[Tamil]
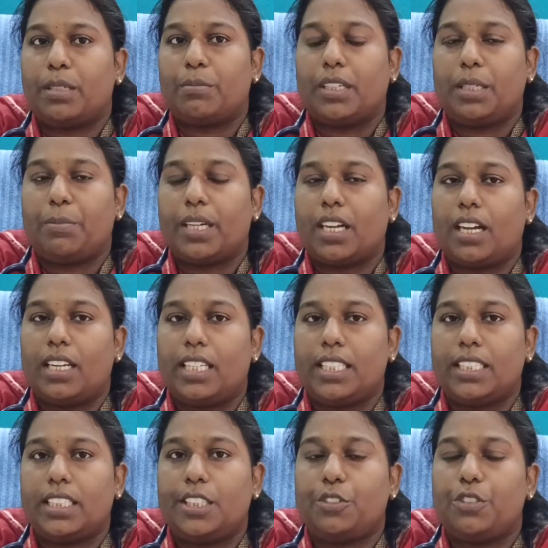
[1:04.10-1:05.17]
சாப்பாடு மாதிரி இப்போ
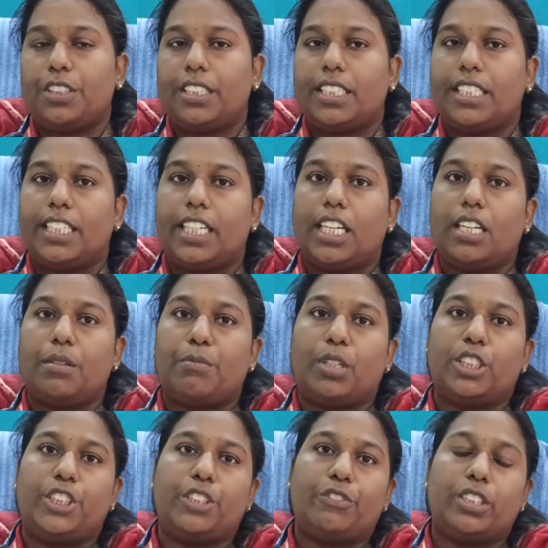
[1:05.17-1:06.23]
காலையில இட்லி கொடுக்குறீங்க
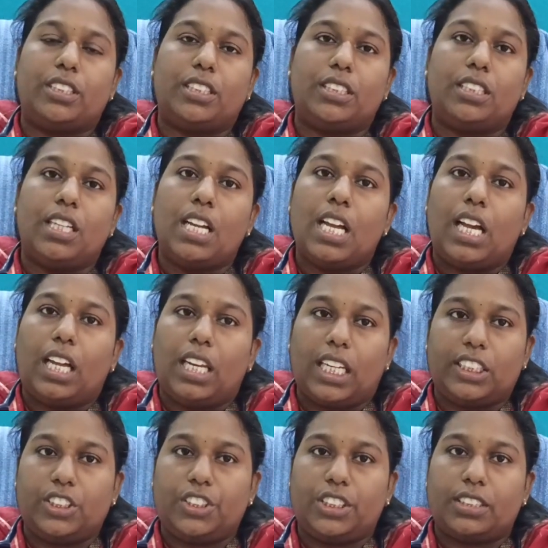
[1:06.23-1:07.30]
மதியம் வந்து
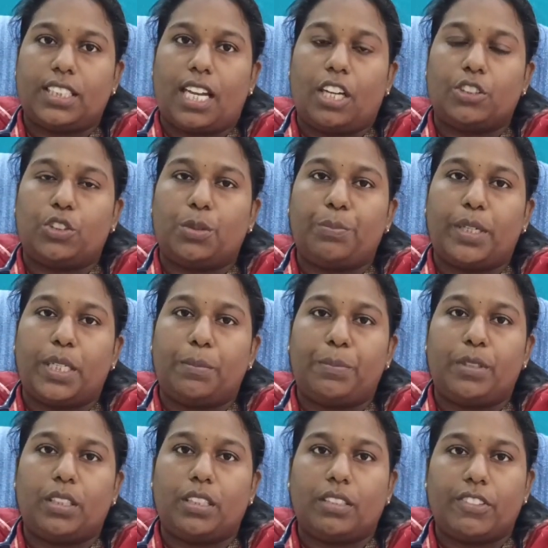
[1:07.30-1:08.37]
லஞ்ச் சாதம்
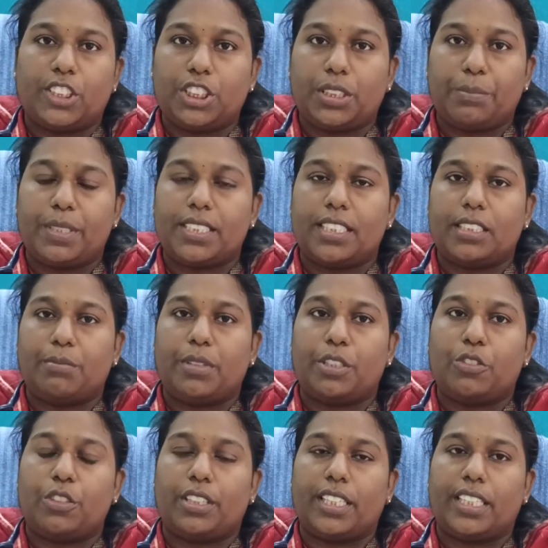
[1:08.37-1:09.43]
பருப்பு வெஜிடபிள்ஸ் அந்த
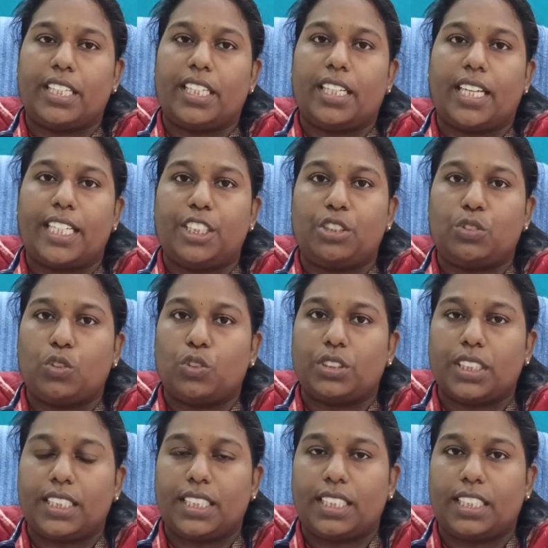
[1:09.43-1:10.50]
மாதிரி கொடுக்குறீங்க நைட்டு
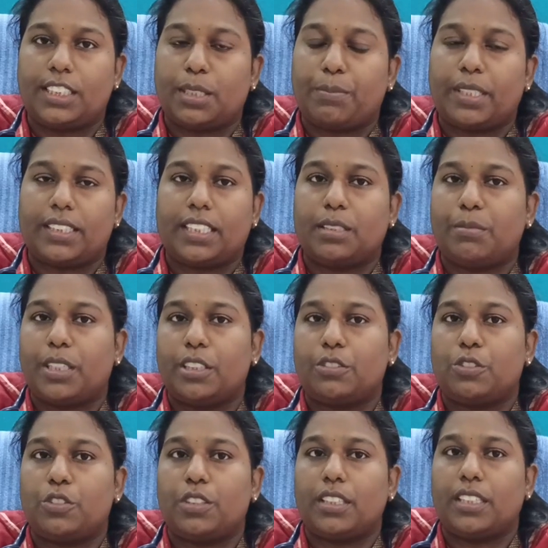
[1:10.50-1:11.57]
தோசை இட்லி சப்பாத்தி அந்த
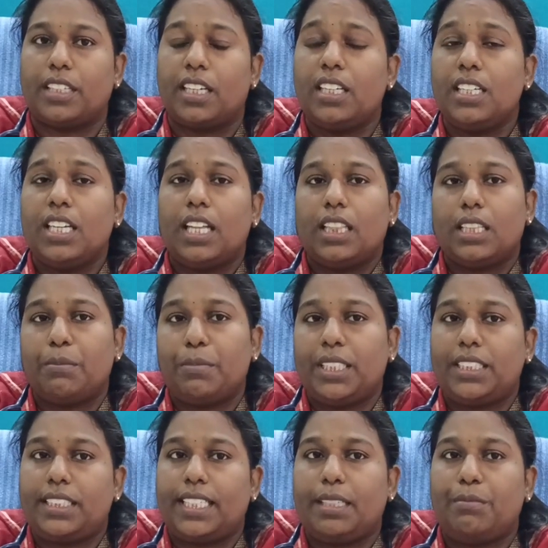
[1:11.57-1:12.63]
மாதிரி கொடுக்குறீங்கன்னா இந்த
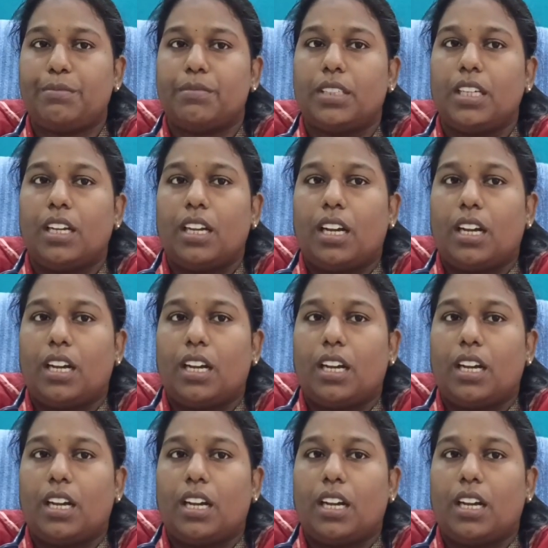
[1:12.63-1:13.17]
மிட் டைம்